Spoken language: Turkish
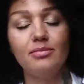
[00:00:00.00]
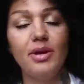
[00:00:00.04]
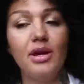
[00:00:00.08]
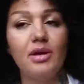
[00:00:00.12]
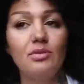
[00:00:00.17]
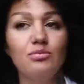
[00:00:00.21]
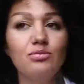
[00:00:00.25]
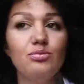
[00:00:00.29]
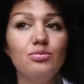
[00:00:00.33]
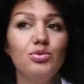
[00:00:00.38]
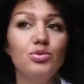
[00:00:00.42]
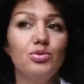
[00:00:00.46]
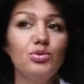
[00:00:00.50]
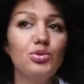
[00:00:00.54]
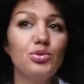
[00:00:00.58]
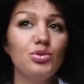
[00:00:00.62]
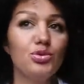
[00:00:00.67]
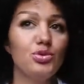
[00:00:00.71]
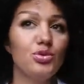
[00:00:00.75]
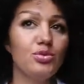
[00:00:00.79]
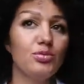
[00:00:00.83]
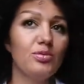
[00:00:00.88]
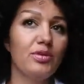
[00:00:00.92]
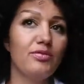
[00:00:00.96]
Ben bu
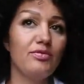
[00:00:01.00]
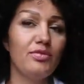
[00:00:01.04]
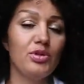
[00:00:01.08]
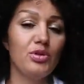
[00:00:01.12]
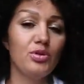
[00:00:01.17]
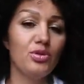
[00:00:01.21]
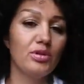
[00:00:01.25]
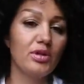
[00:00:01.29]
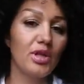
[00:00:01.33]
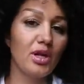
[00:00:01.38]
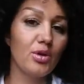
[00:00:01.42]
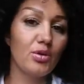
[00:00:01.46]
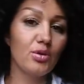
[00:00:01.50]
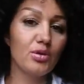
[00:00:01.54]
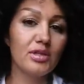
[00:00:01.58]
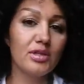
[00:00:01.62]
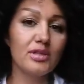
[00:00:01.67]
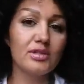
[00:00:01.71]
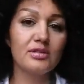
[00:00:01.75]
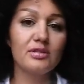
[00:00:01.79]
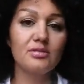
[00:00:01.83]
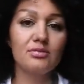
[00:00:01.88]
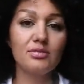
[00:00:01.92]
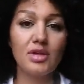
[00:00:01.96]
YouTube'a videolar
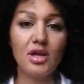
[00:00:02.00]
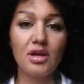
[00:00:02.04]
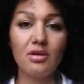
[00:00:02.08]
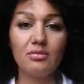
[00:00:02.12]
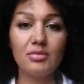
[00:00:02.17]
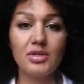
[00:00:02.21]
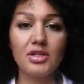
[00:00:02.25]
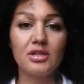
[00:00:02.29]
yüklediğimden